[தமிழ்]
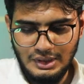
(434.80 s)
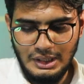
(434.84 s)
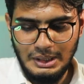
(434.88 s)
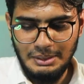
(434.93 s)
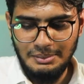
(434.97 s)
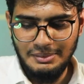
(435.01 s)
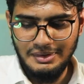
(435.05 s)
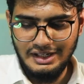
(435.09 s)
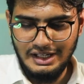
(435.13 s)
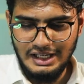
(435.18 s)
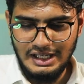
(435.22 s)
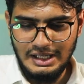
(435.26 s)

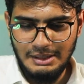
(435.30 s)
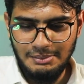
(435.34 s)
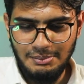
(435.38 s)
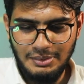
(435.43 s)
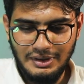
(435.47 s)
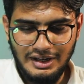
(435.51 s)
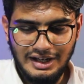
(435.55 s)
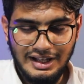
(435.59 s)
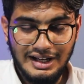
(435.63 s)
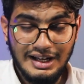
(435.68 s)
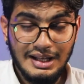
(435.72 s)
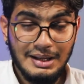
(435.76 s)
சொன்ன மாதிரி
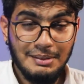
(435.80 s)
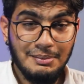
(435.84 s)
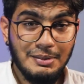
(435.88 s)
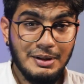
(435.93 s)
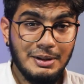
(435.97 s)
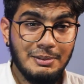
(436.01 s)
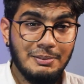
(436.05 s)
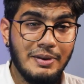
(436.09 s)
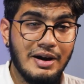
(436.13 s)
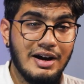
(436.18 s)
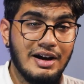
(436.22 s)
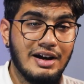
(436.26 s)
இப்போ நிறைய
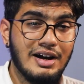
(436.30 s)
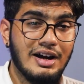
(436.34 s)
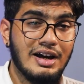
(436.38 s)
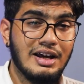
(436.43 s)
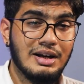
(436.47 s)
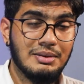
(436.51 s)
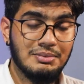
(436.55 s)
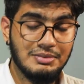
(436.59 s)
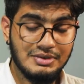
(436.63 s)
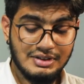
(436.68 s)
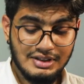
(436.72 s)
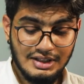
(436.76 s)
பேர் பார்க்க
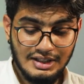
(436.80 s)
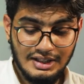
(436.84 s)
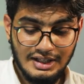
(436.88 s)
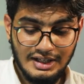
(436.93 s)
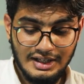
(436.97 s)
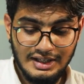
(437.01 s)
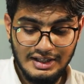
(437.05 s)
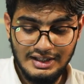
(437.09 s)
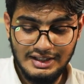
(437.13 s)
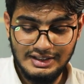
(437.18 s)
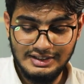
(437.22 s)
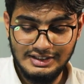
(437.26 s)

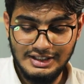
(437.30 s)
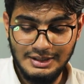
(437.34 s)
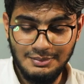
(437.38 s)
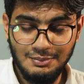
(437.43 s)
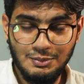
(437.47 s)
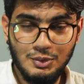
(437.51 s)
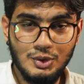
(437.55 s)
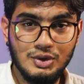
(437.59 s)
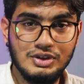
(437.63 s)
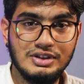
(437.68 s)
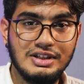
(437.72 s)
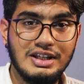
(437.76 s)
ஆரம்பிச்சிட்டதால்
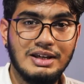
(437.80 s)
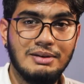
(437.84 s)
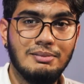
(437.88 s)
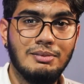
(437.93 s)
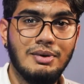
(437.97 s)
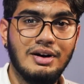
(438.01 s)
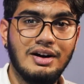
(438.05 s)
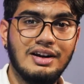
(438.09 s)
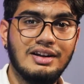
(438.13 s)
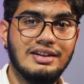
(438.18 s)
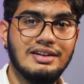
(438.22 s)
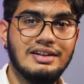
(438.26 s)
ஷிட் போஸ்டிங்
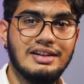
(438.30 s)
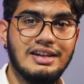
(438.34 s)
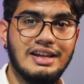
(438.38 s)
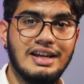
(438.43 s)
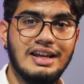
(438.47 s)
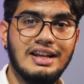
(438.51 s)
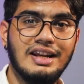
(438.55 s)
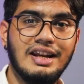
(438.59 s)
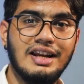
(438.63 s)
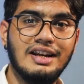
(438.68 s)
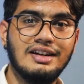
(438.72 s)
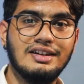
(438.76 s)

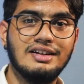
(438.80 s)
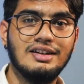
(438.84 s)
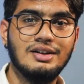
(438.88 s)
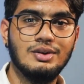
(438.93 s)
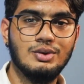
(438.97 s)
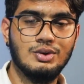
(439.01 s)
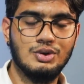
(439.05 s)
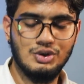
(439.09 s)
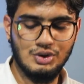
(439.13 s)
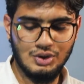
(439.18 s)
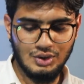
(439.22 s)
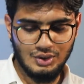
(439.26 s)
பண்ணுறதுக்கே
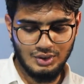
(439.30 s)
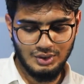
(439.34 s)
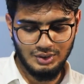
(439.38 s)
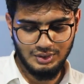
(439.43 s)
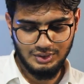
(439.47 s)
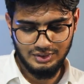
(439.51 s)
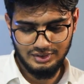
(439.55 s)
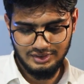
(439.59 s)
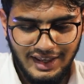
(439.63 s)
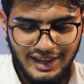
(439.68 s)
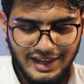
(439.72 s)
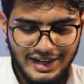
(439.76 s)
லைட்டாக கொஞ்சம்
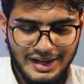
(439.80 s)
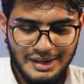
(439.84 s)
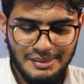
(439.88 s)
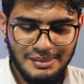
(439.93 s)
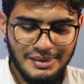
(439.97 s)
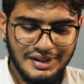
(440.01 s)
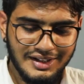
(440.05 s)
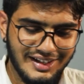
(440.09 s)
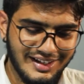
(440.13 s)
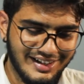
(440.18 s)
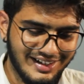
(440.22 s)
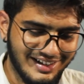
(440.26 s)

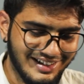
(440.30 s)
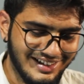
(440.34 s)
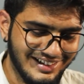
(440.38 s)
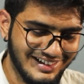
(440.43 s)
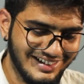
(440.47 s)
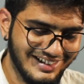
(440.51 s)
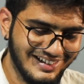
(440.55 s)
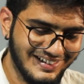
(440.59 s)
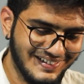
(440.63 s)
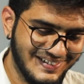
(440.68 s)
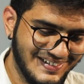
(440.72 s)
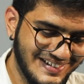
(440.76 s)
தயக்கமாக தான்
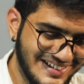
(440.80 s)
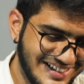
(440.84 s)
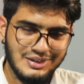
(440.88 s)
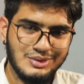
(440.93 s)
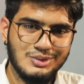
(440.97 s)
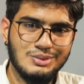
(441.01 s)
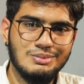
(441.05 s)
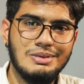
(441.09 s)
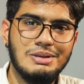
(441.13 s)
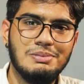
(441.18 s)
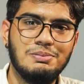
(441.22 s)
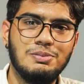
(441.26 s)
இருக்குது
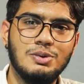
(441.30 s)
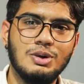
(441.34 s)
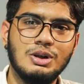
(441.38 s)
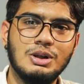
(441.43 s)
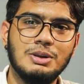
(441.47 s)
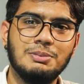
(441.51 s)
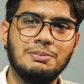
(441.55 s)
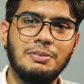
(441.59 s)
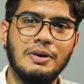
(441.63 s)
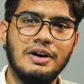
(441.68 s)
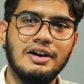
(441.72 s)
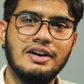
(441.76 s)
சரி சும்மா
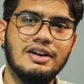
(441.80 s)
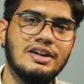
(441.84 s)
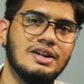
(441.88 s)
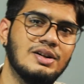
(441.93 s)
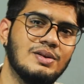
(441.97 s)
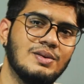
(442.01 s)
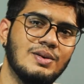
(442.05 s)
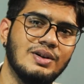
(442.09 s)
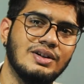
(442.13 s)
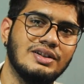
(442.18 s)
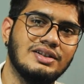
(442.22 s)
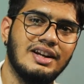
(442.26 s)
போட்டு
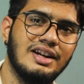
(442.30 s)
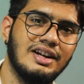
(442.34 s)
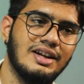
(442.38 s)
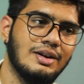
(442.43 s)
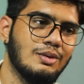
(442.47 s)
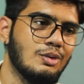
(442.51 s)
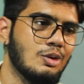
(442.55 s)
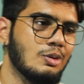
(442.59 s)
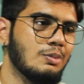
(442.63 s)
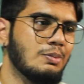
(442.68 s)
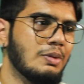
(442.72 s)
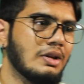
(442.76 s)
பழகுவோம் என்ன
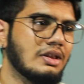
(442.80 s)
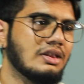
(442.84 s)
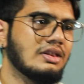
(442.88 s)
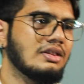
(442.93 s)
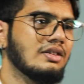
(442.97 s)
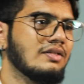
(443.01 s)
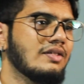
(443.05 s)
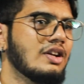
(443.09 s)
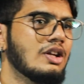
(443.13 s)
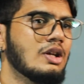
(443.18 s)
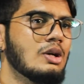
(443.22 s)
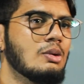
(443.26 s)
ஒரு
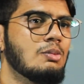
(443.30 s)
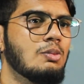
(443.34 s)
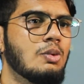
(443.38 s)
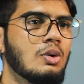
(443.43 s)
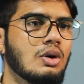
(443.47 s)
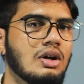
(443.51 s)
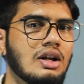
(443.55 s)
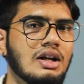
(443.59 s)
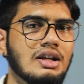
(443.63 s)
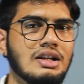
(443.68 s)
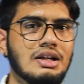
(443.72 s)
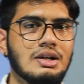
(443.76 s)
பத்து வீடியோ வீடியோ
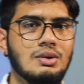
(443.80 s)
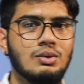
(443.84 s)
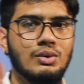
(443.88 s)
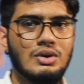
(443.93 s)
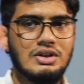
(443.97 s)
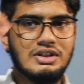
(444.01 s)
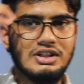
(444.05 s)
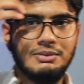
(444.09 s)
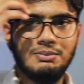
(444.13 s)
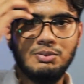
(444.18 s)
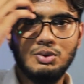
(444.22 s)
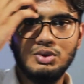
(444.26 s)
போட்டால் அதில்
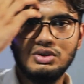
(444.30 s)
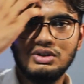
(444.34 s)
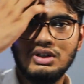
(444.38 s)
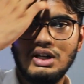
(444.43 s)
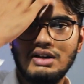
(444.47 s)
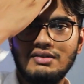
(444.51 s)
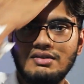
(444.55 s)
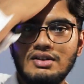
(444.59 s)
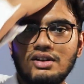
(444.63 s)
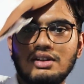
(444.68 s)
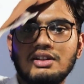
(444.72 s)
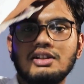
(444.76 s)
ஒன்று ஷிட்
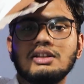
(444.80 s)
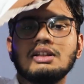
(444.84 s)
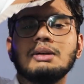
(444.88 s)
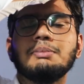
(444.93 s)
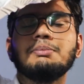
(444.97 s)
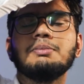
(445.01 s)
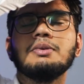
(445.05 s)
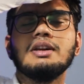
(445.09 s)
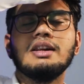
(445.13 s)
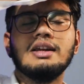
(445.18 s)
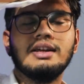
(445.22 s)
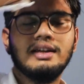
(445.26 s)
போஸ்ட் ஆகிறது
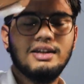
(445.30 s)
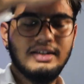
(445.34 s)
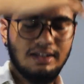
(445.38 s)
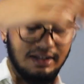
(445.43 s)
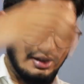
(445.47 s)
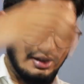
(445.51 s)
தப்பு இல்லை